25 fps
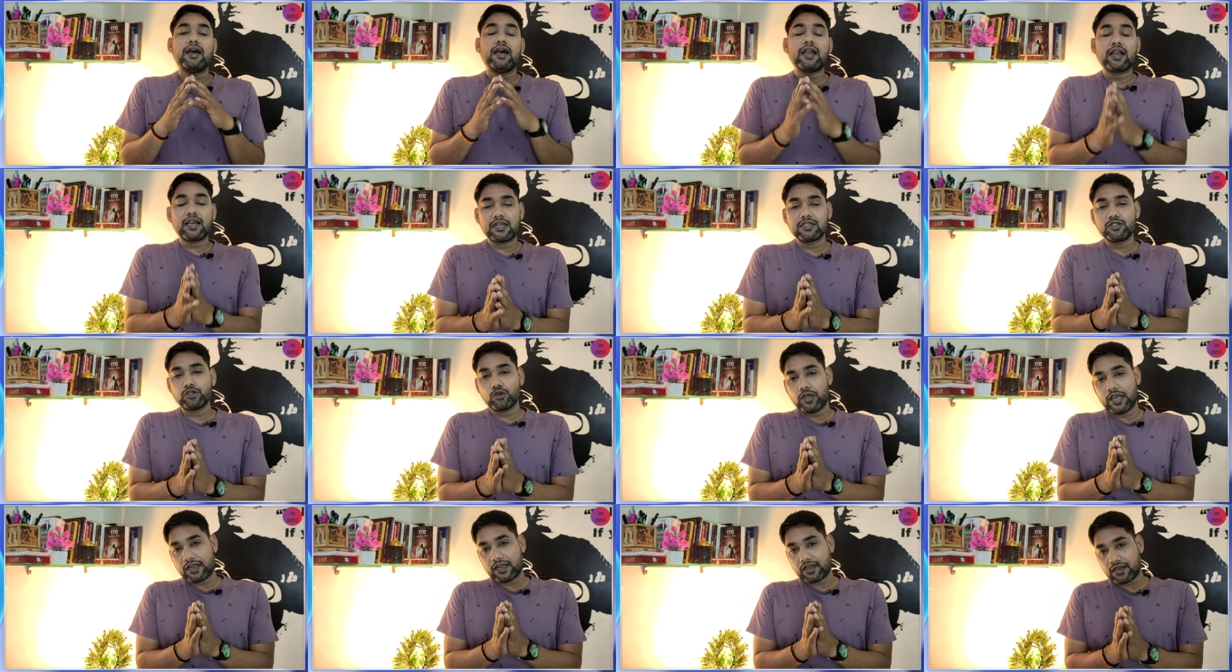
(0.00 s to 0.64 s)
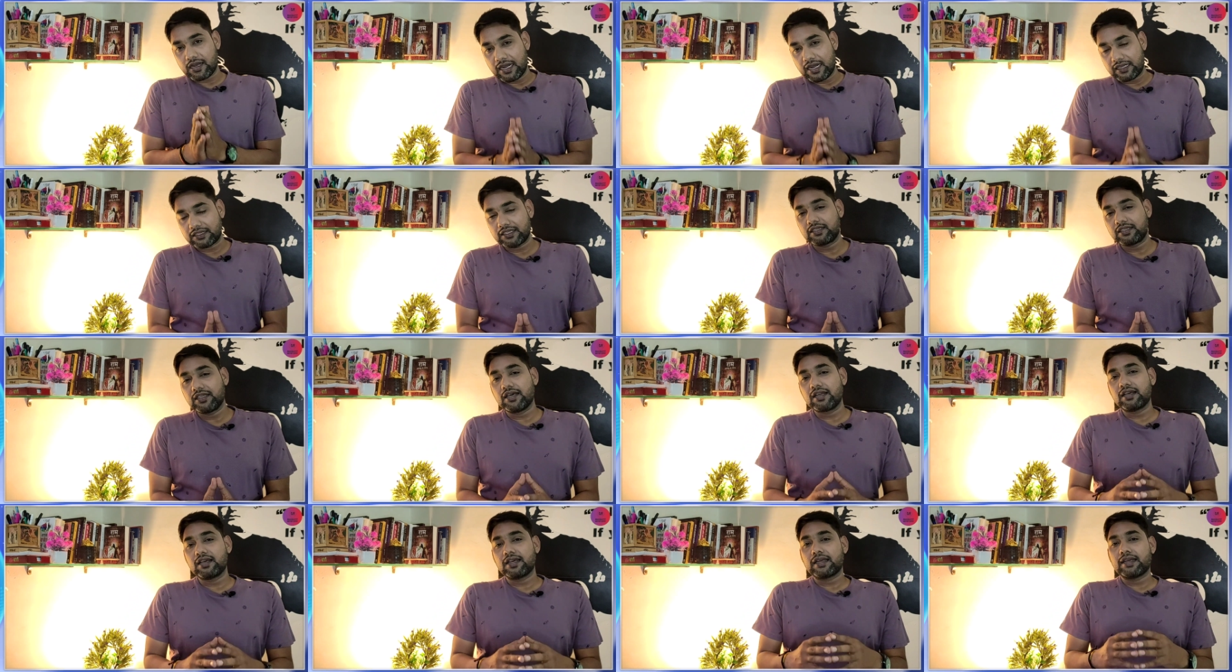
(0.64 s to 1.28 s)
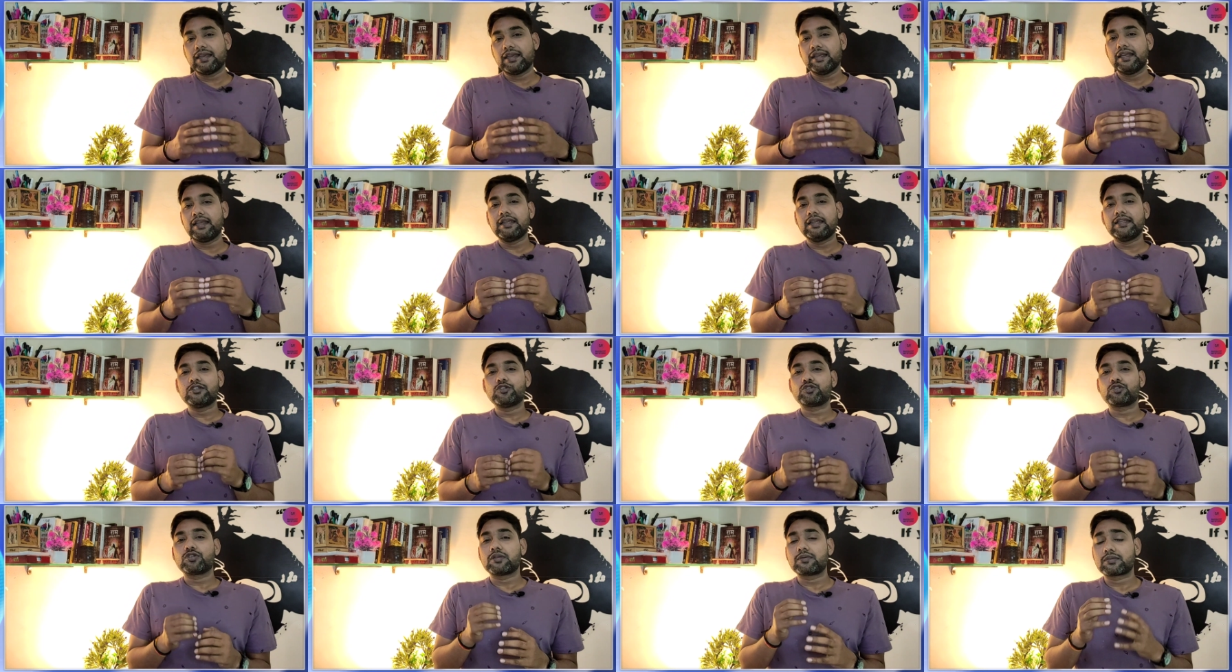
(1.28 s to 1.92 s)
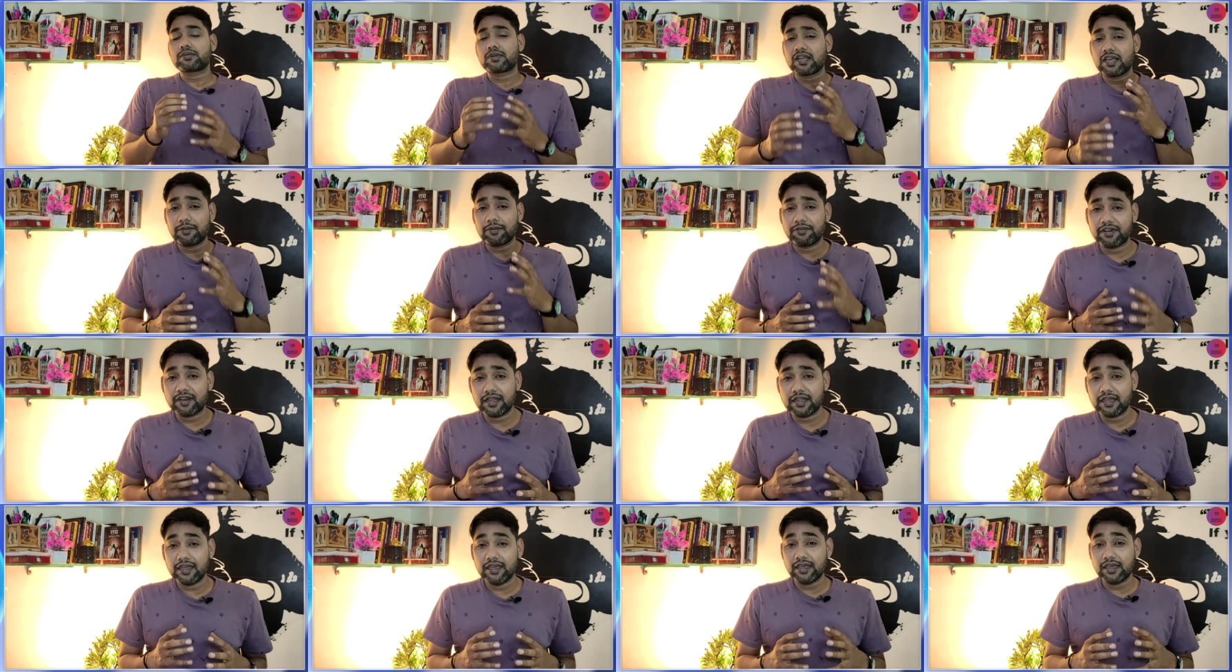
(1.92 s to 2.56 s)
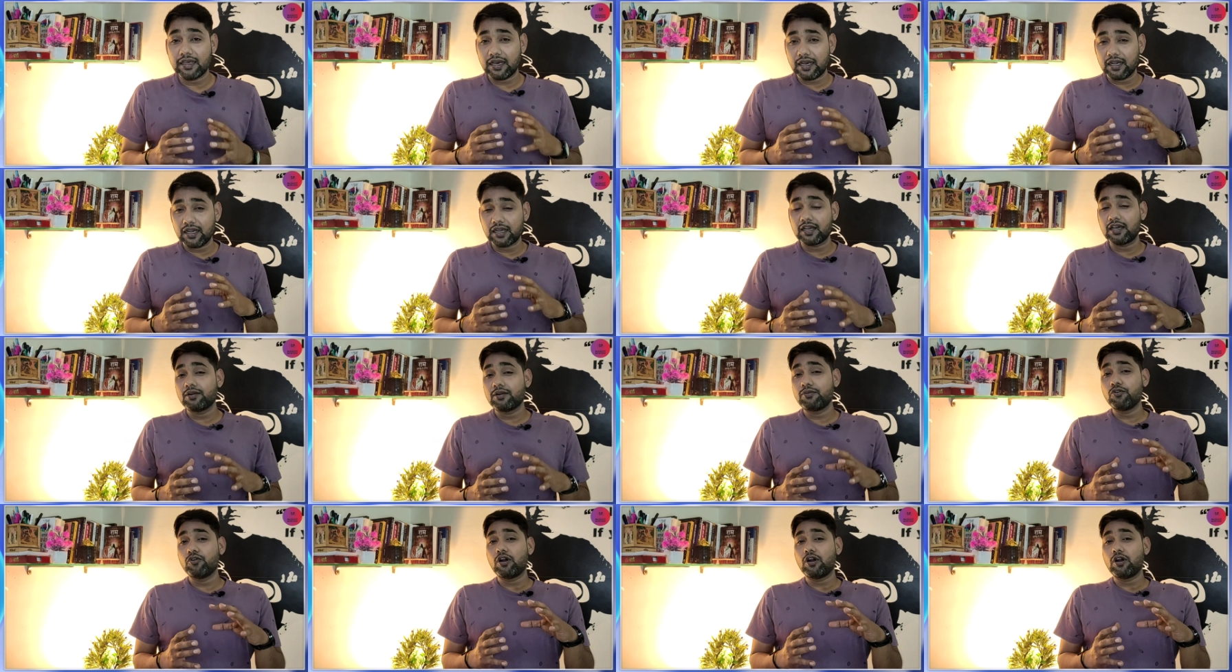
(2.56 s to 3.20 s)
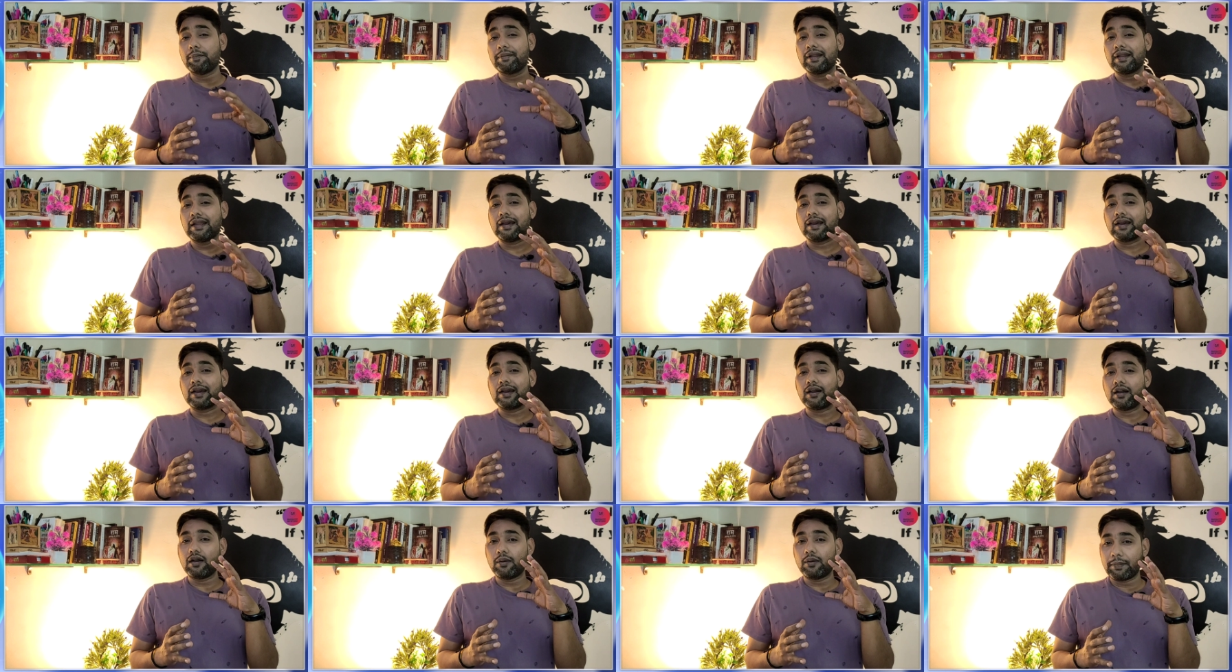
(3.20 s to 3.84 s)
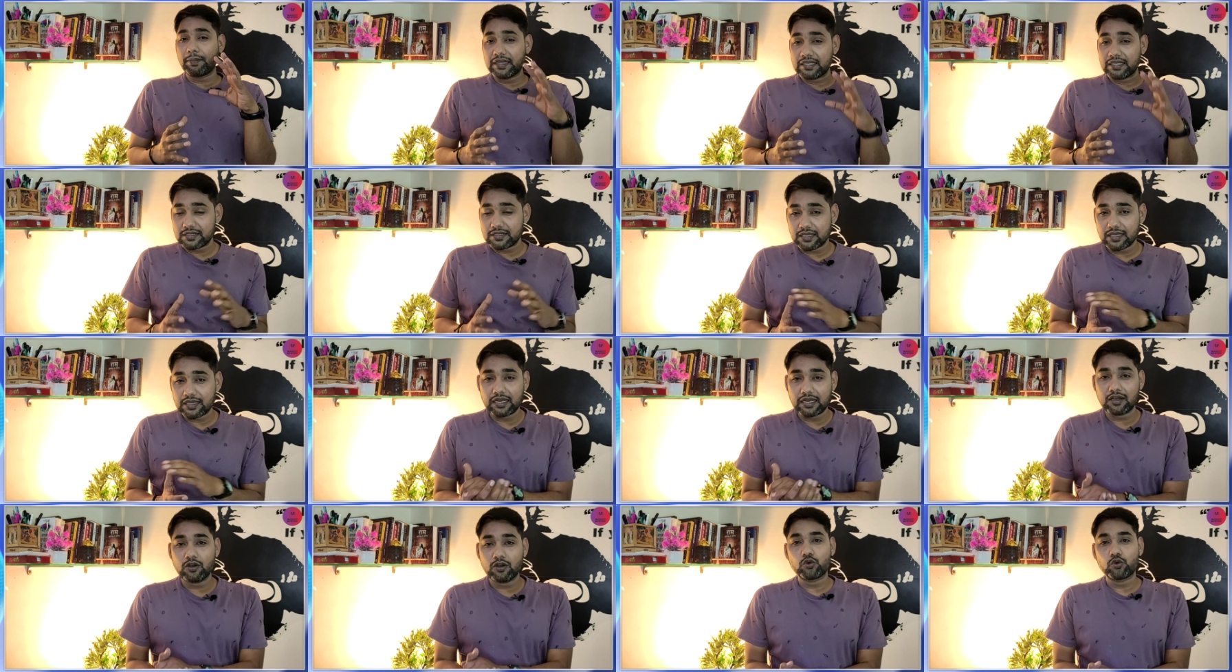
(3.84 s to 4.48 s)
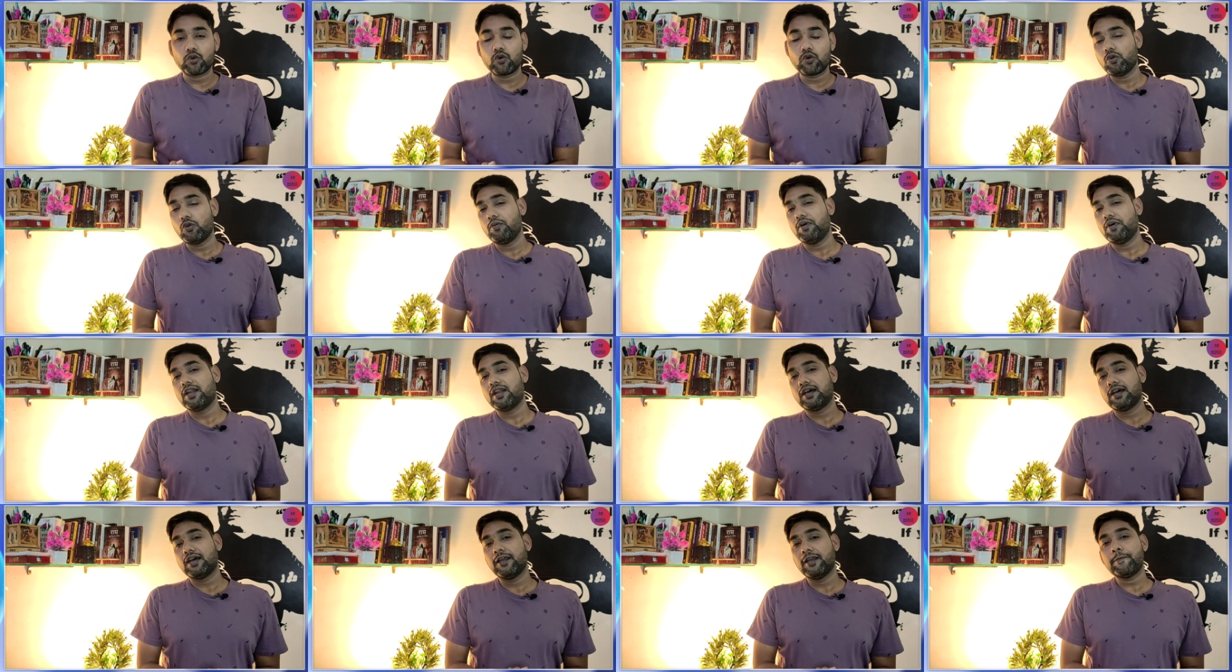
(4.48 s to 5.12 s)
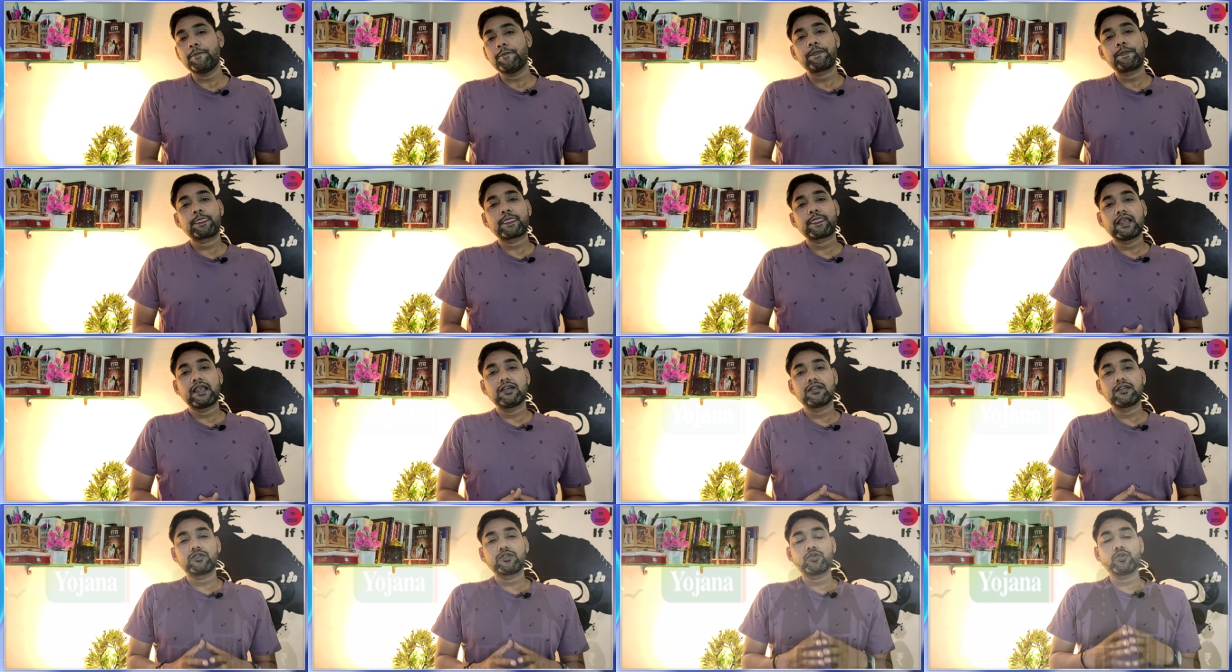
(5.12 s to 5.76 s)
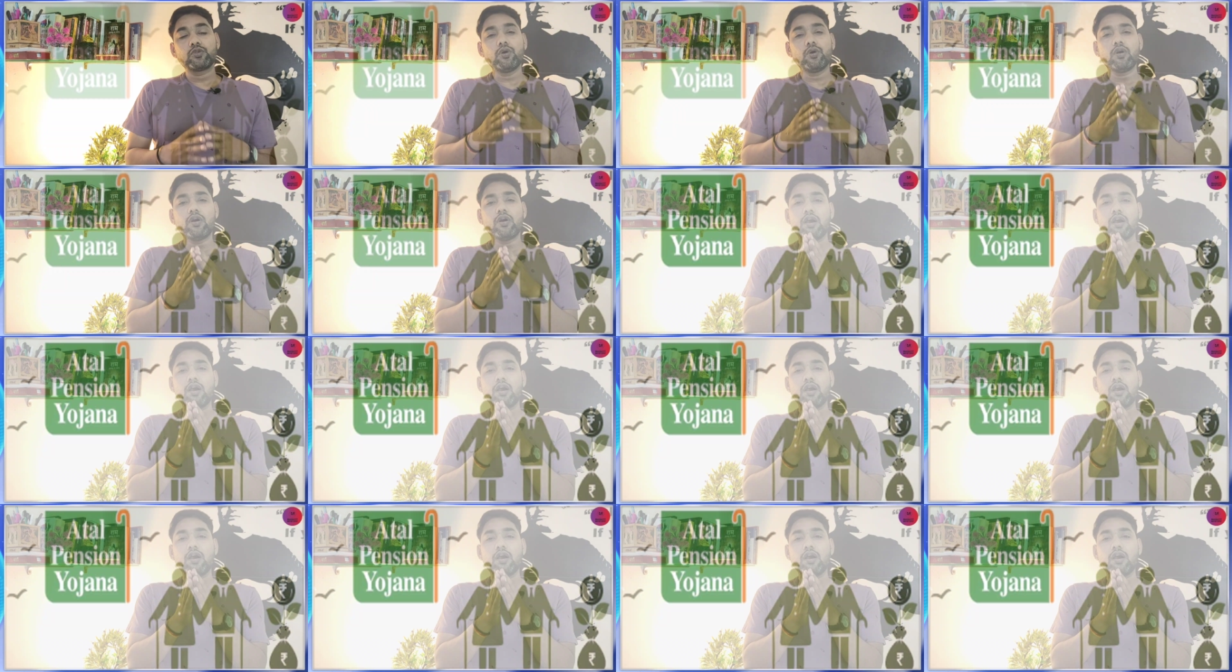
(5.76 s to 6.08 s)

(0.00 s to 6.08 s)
अगर जो एक खाता धारक है यानी जो सब्सक्राइबर है अगर वो अपना आप पेंशन अकाउंट खुलवा रहा है तो